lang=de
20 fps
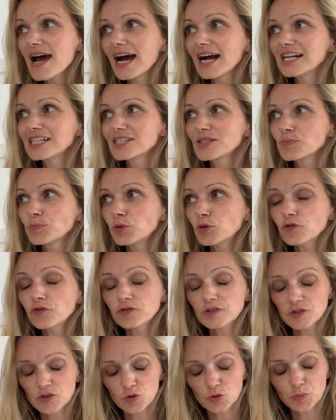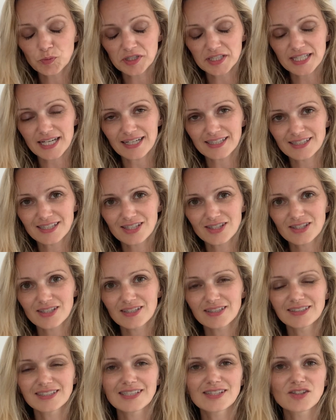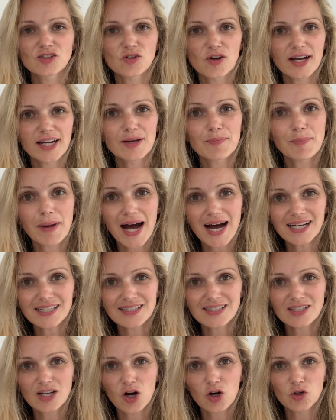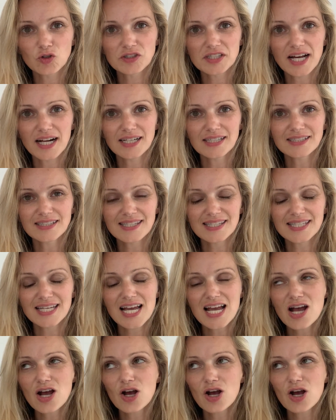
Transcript: als Puffersubstanz des Säurebasenhaushalts